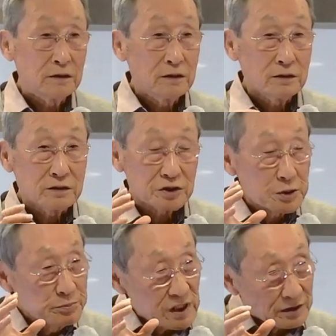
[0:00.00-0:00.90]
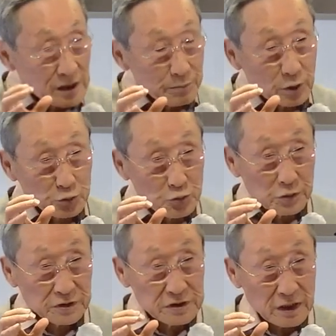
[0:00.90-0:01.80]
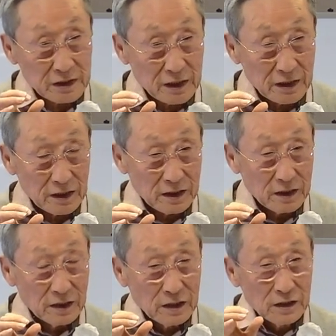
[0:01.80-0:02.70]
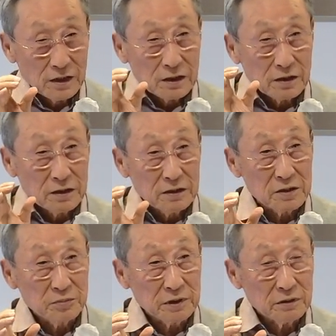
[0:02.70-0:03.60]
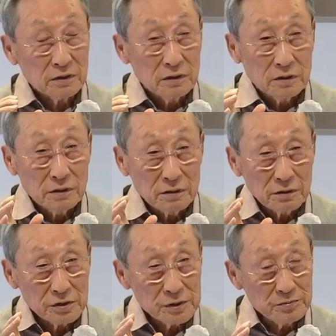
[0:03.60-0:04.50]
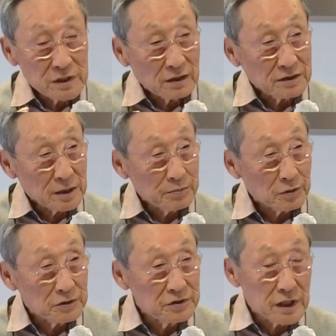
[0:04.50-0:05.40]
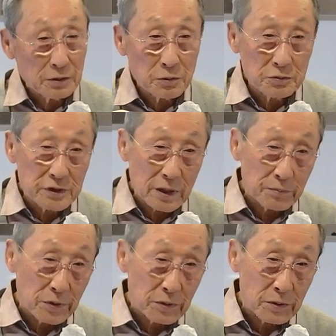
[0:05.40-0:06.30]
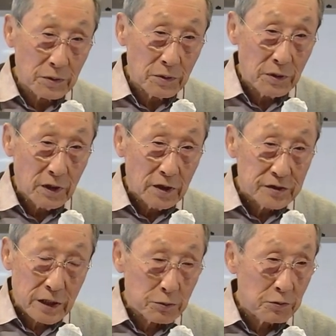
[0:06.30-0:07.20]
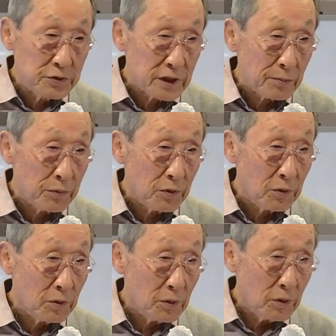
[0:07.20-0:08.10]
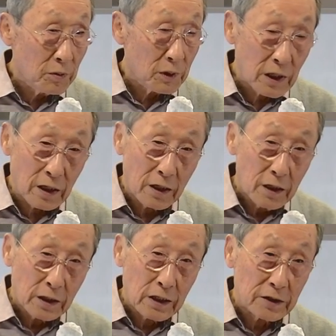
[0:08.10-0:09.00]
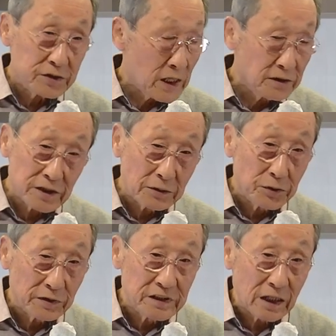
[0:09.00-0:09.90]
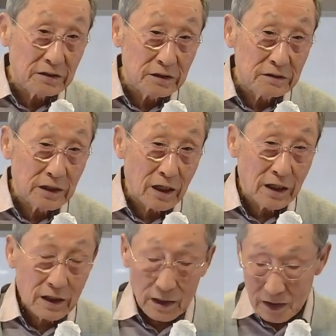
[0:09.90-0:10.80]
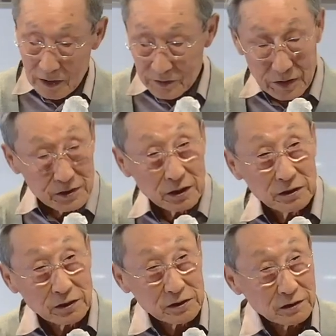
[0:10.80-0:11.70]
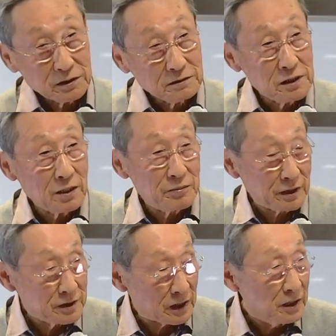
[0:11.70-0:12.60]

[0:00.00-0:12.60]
이제 심장세포 죽었잖아. 그러면 그 심장세포는 새로운 세포로 새로운 세포가 생산되지 않는다. 재생되지 않다. 그 다음에 이제